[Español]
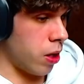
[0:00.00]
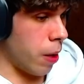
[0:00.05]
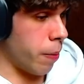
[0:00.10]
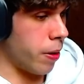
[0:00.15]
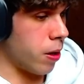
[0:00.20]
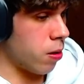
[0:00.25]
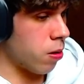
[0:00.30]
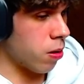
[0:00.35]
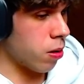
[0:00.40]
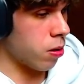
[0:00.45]

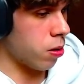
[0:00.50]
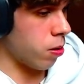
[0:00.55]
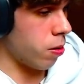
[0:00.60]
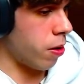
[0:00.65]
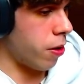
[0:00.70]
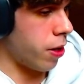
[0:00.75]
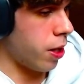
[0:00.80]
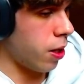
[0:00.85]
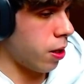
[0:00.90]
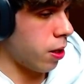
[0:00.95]
¿sabéis lo que os
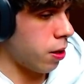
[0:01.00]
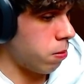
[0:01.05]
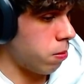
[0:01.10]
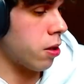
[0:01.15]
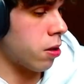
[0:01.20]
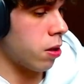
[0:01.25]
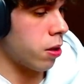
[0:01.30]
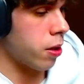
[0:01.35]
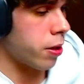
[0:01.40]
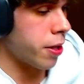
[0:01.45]
quiero decir?
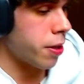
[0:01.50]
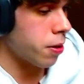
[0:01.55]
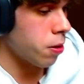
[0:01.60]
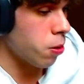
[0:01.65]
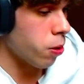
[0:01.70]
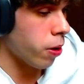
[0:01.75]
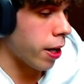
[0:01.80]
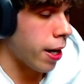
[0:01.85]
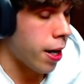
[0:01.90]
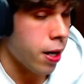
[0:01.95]
Es,
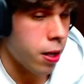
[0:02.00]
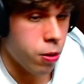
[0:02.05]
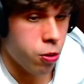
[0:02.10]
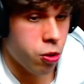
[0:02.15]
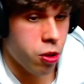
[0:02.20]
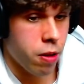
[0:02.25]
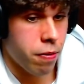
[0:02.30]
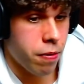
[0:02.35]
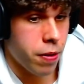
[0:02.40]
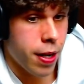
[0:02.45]
lo que hay, o
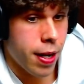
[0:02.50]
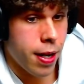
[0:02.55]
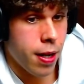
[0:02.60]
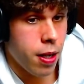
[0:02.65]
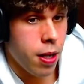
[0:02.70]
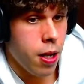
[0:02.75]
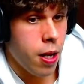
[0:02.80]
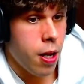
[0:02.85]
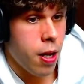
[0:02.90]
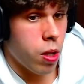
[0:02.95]
sea, al
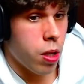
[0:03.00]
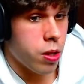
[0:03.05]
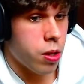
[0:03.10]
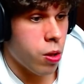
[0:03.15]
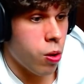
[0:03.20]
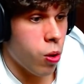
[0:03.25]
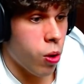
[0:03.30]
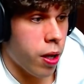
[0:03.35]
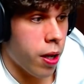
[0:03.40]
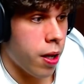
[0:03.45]
final es
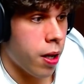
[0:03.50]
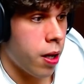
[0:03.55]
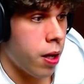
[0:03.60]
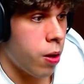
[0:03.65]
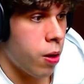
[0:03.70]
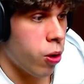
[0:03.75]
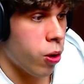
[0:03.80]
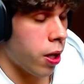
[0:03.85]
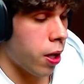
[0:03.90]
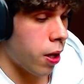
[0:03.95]
lo
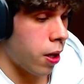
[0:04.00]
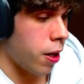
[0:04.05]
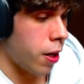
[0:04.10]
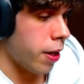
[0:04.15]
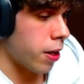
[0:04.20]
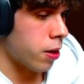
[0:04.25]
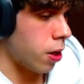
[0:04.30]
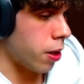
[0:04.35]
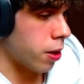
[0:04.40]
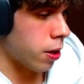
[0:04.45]
que, lo que
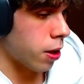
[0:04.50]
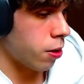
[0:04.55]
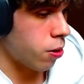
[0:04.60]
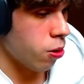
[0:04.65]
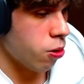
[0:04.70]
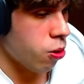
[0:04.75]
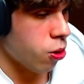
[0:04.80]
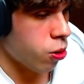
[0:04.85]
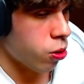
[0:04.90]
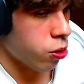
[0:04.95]
genera. Es que
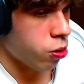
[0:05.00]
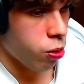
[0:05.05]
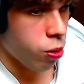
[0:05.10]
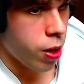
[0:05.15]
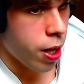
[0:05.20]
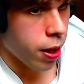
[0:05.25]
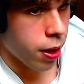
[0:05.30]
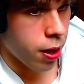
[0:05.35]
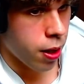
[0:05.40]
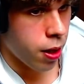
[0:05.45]
yo no
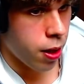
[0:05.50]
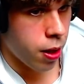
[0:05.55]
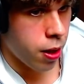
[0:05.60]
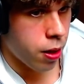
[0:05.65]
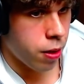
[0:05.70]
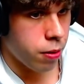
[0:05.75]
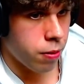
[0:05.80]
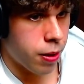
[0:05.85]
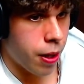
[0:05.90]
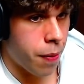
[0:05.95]
estoy aquí
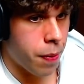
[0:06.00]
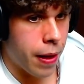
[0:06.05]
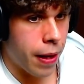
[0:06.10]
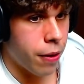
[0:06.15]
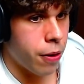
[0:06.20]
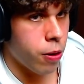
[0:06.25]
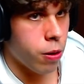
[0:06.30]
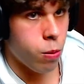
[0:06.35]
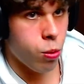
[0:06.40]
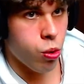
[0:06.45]

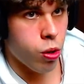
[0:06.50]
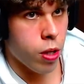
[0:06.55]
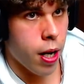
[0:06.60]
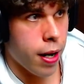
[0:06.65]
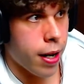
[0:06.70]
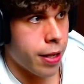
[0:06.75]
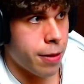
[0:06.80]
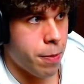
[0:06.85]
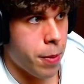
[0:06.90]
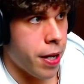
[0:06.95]
intentando
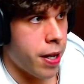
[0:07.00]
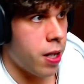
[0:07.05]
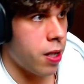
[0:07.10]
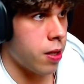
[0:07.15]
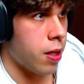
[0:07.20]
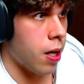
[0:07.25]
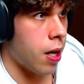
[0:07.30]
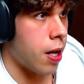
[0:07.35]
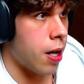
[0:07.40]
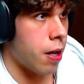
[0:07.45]
buscar las
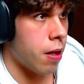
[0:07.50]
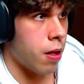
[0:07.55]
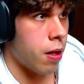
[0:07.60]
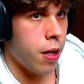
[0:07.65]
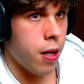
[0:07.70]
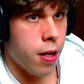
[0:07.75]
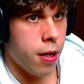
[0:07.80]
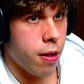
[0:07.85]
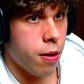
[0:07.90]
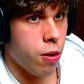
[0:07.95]
maneras de ganar
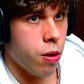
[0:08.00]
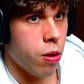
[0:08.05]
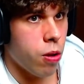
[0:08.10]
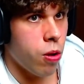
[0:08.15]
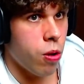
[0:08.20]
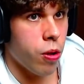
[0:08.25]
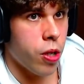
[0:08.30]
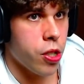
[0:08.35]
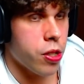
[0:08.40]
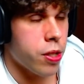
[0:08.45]
dinero o
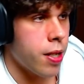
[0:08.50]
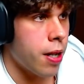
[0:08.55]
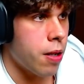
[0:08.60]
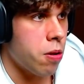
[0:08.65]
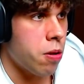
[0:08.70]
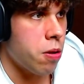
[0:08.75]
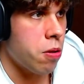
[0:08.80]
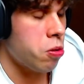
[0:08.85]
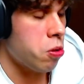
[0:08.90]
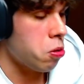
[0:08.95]
lo que sea.
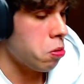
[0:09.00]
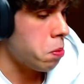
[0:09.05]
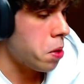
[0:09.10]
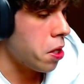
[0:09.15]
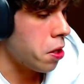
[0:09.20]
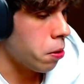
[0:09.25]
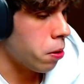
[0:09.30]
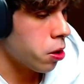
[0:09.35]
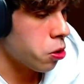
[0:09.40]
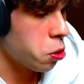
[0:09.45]
No, no, yo me
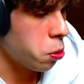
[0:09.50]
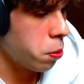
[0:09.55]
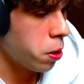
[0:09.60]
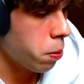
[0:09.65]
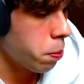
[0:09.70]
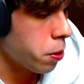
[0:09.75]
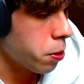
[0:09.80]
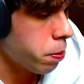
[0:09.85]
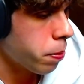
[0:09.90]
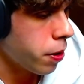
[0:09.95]
dedico a
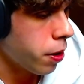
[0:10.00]
subir mis